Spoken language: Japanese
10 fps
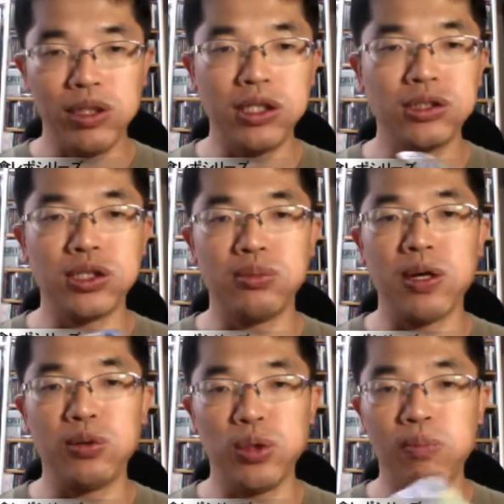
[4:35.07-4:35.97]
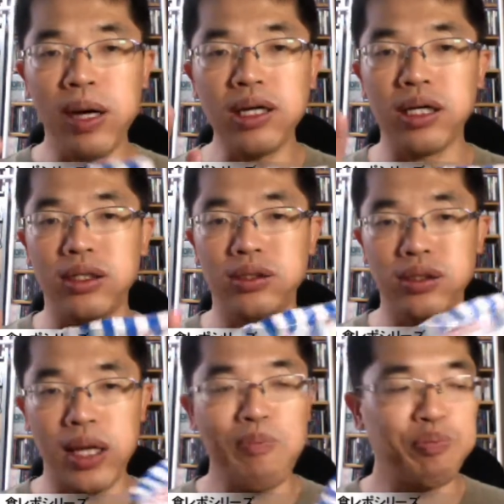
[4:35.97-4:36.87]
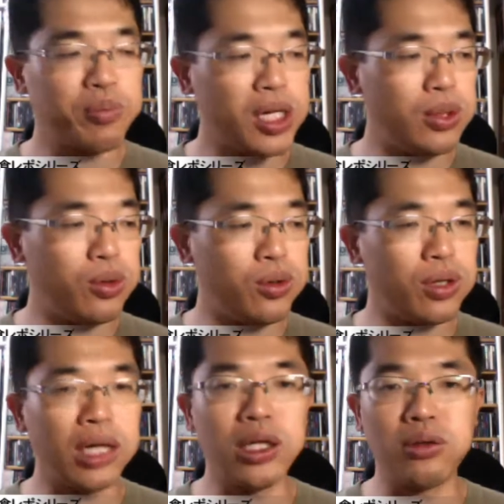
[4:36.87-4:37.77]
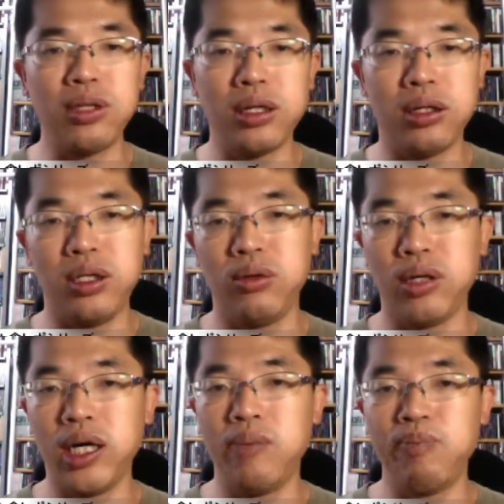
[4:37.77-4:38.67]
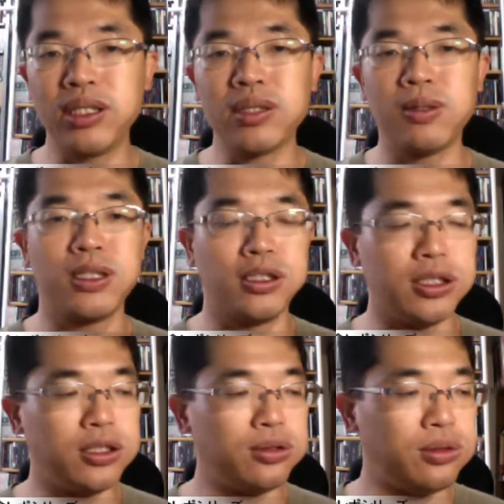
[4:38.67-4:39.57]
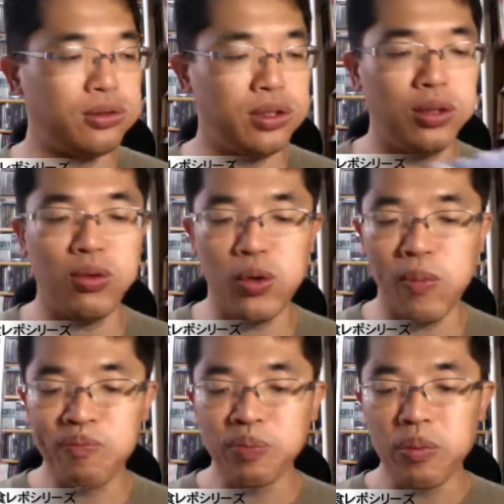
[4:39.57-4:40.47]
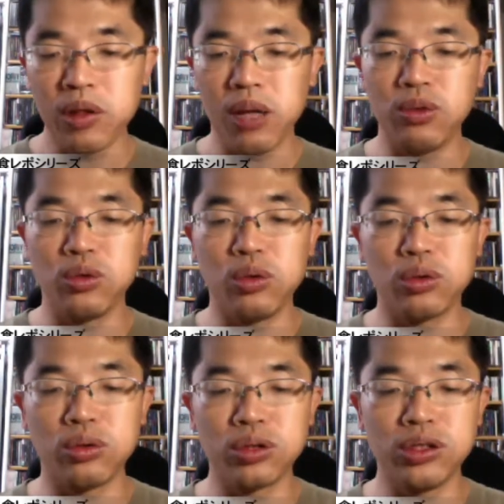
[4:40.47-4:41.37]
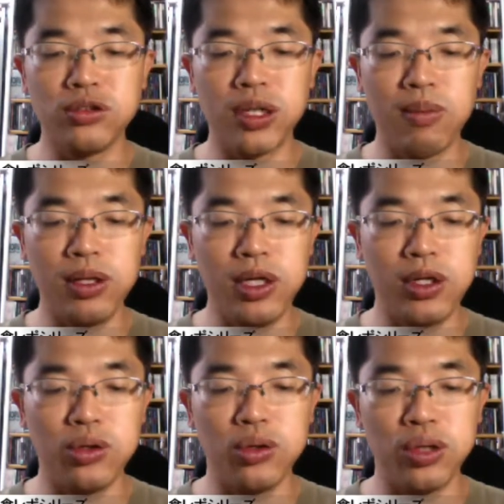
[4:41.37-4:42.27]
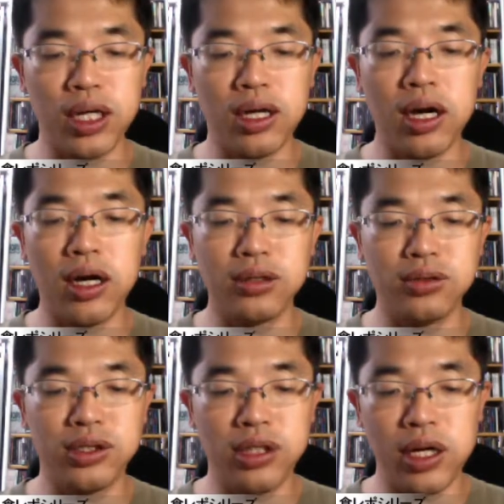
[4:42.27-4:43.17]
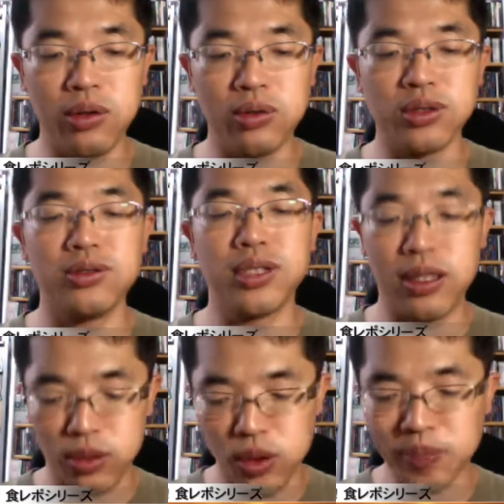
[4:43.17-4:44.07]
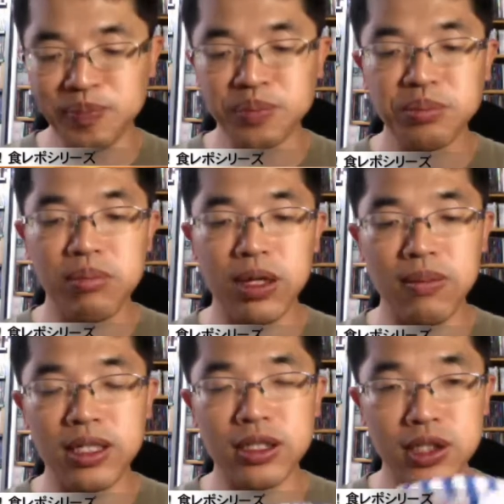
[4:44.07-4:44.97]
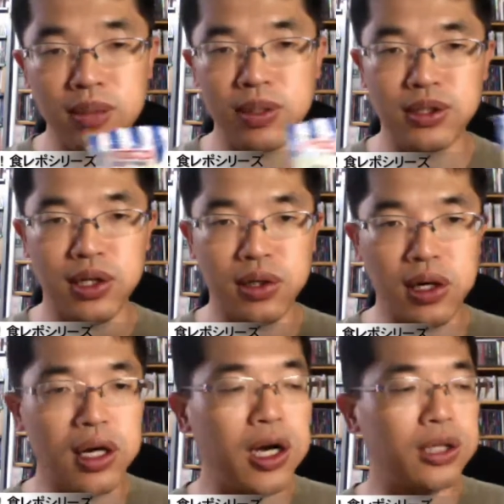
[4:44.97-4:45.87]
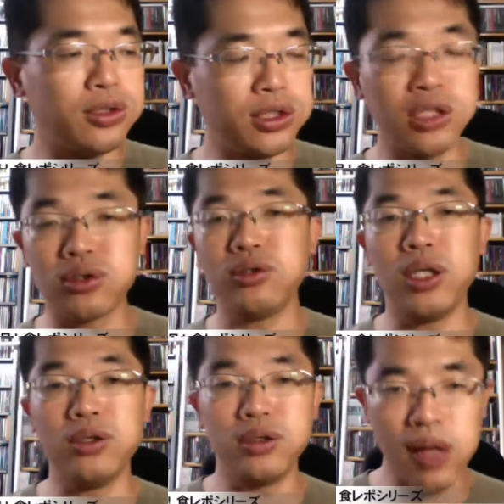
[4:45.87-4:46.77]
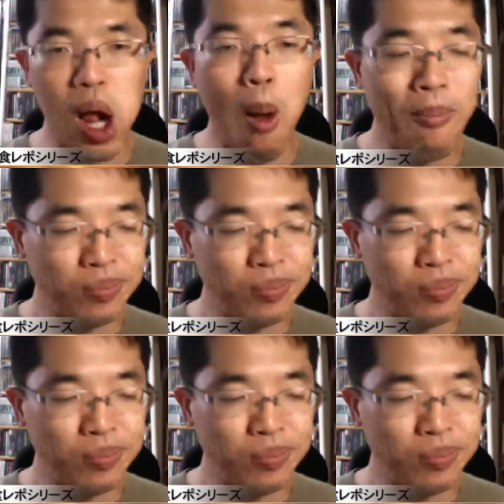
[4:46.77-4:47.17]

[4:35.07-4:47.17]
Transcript: 冷やしてしまうと、パンがですね、あの、硬くなったりとか、パサパサしたりするっていうのを、多分克服するために、いろいろね、開発して、ローソンさんと山崎製パンさんが開発して作ったやつね。